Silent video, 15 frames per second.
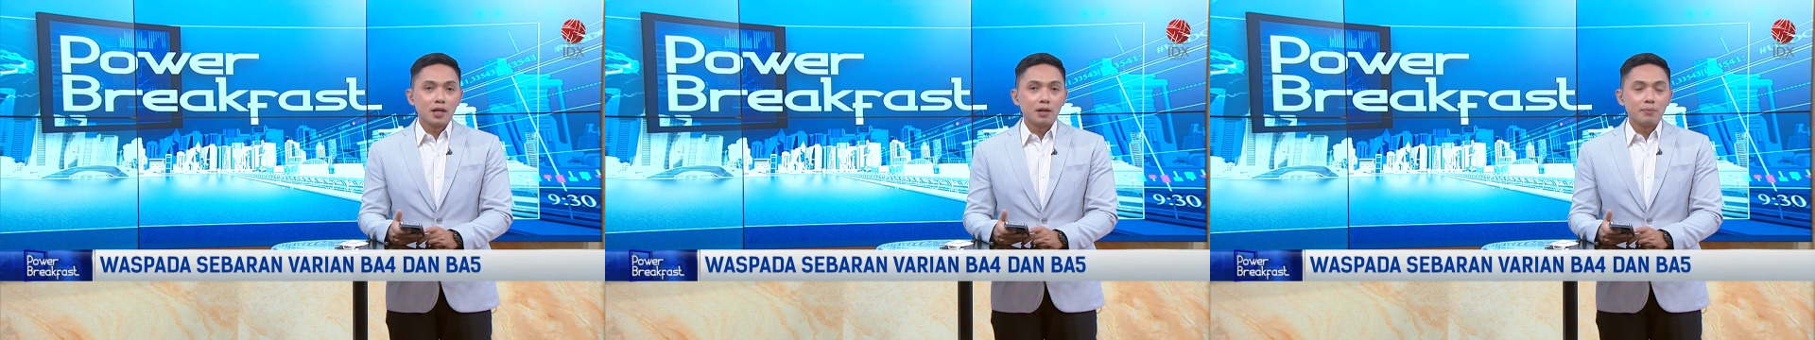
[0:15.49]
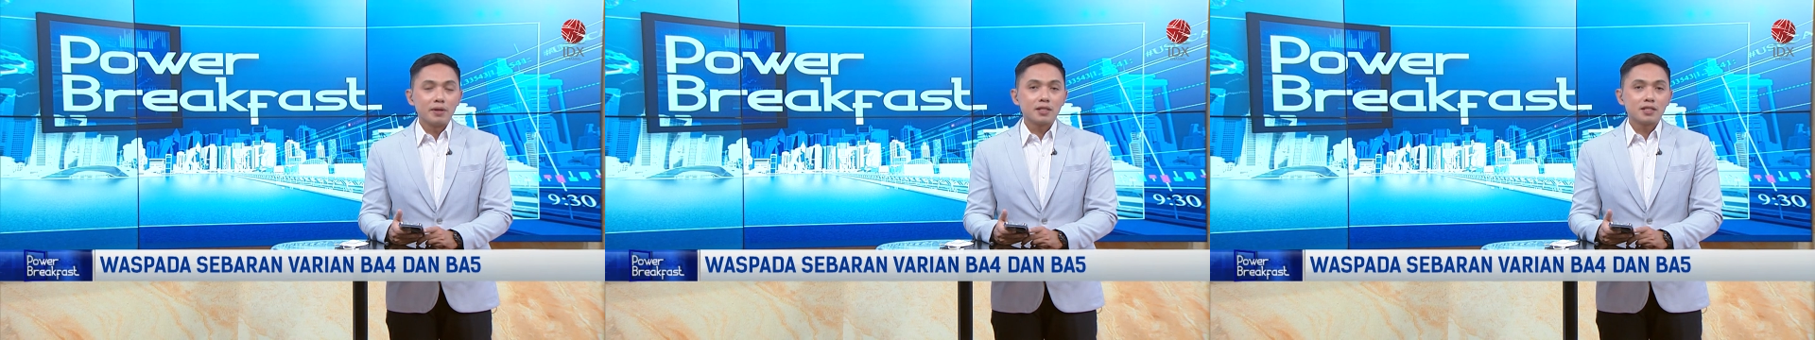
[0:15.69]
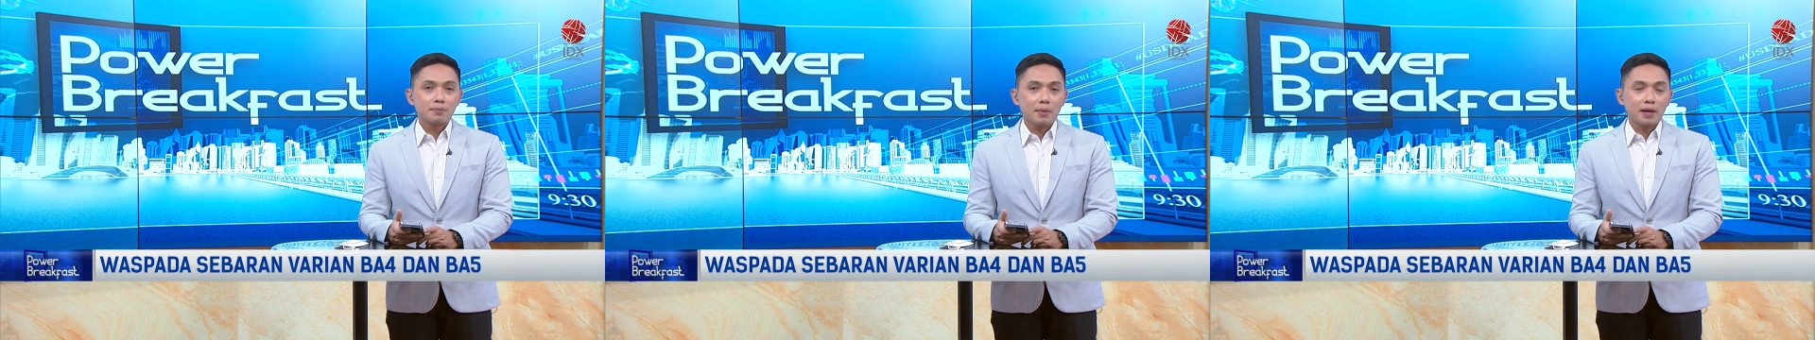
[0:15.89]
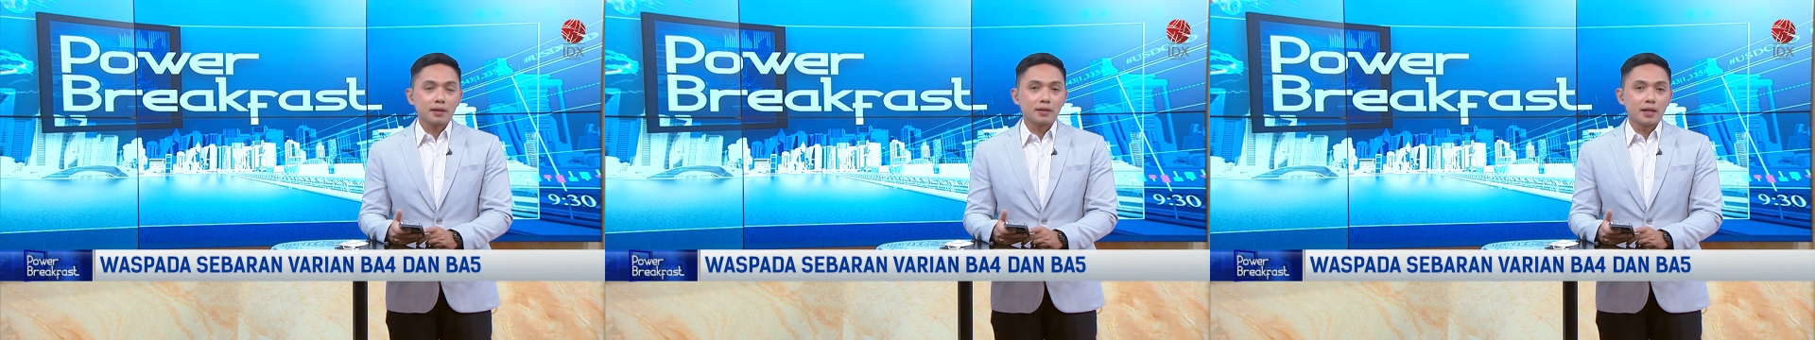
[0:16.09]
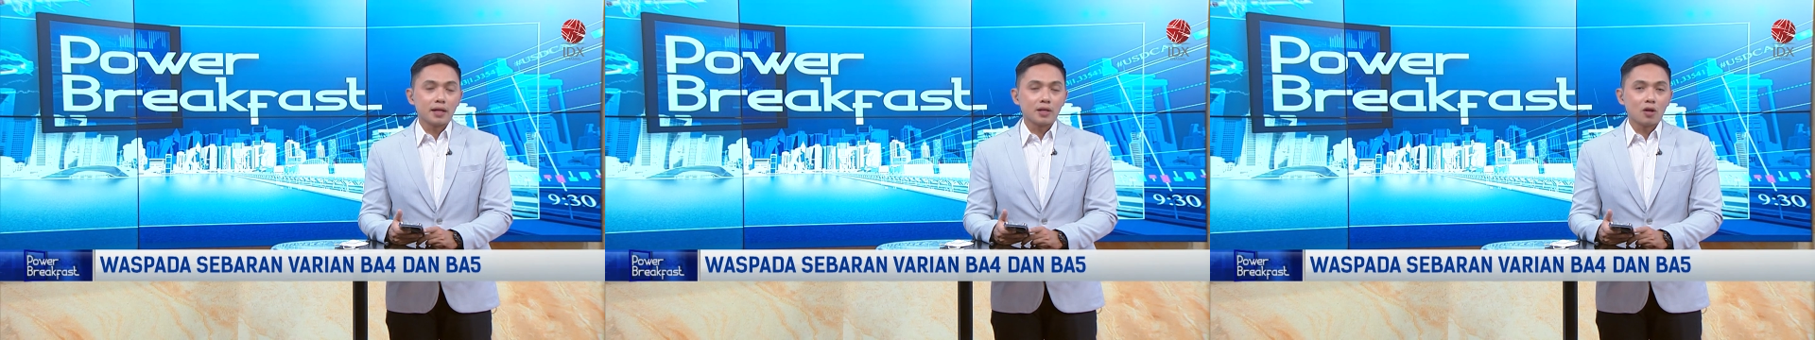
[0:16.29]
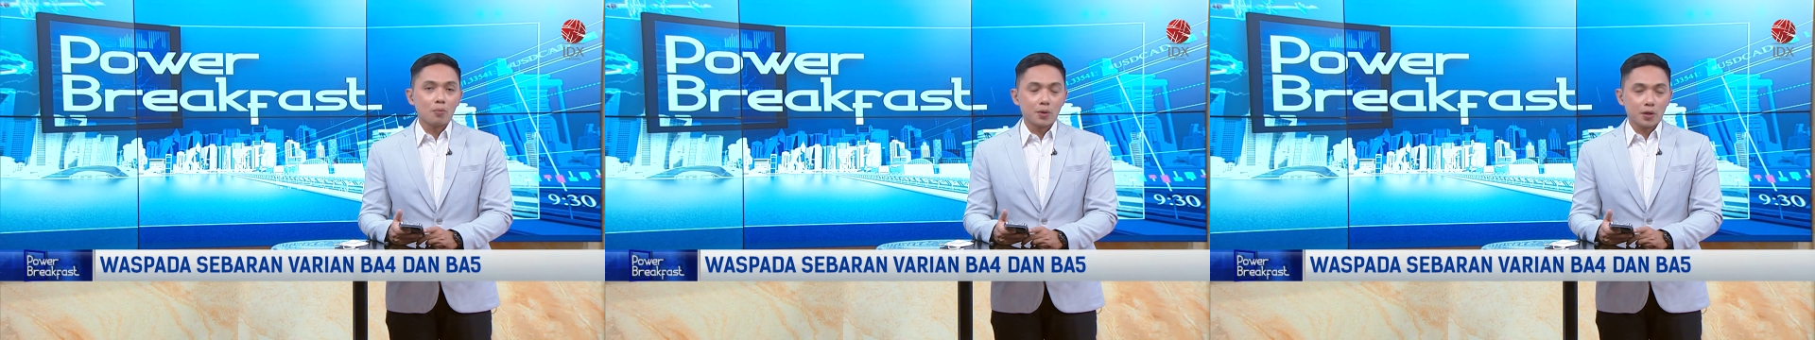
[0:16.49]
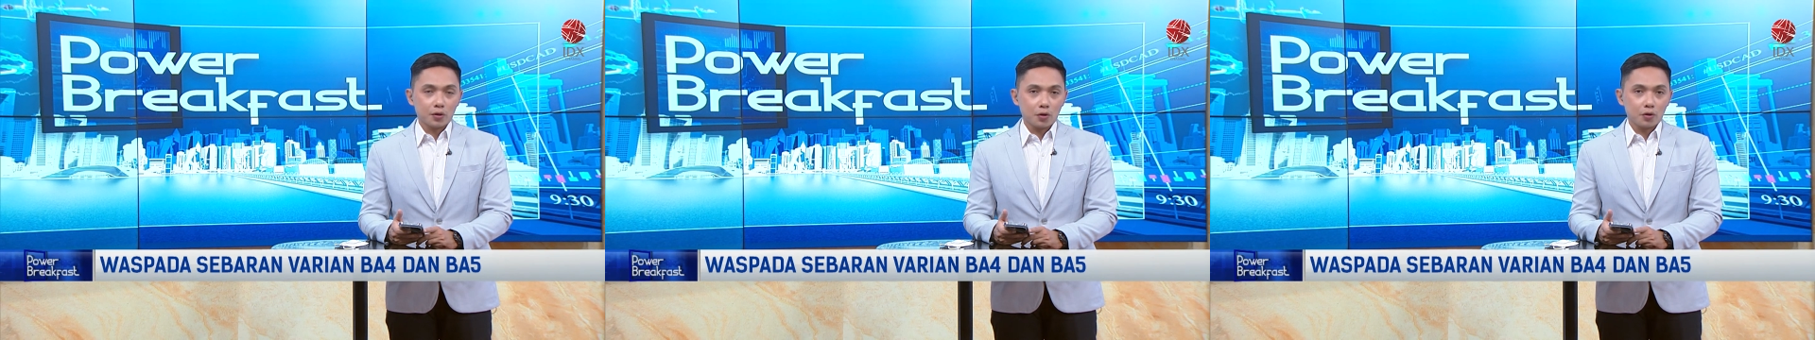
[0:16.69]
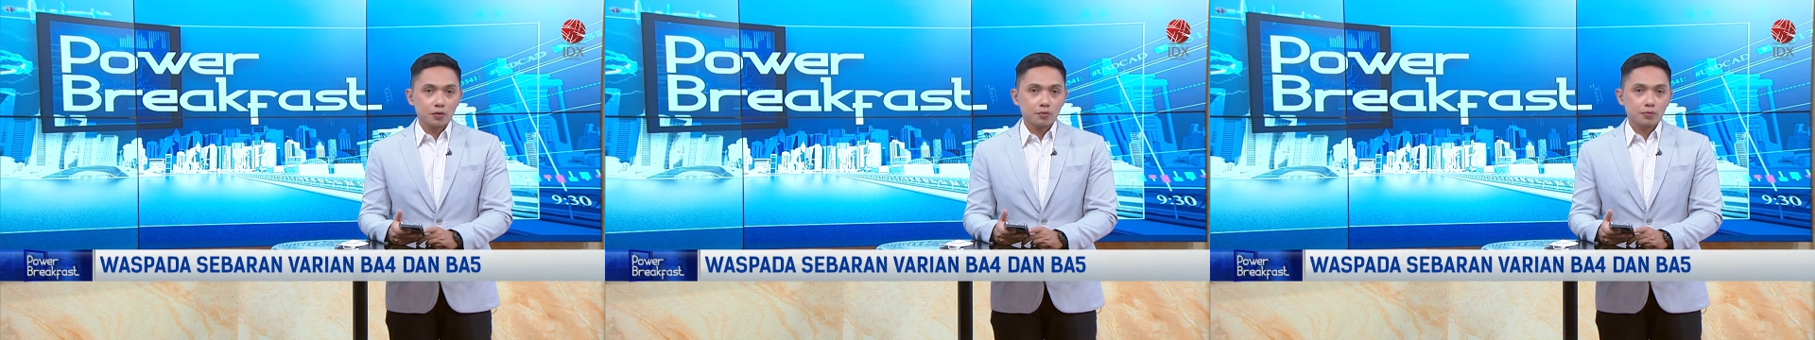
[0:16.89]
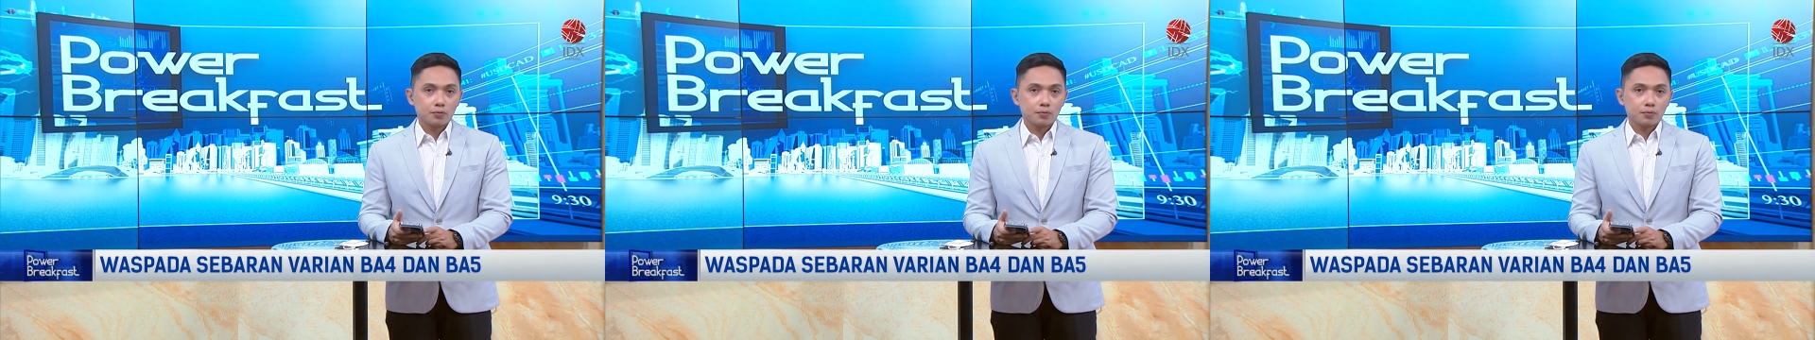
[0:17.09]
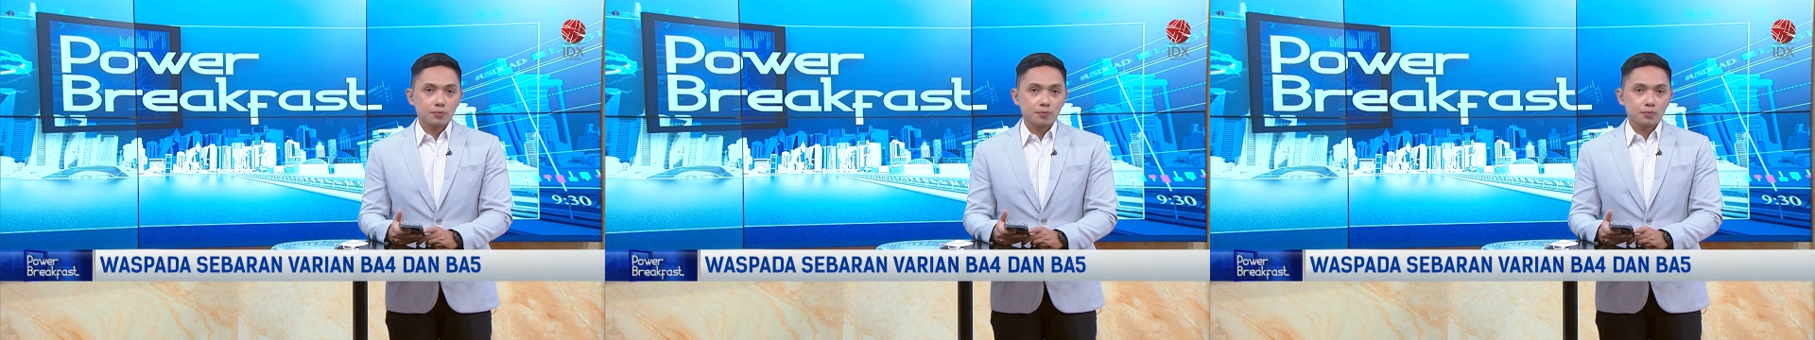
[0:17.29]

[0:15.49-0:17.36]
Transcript: lebih cepat dari Omikron.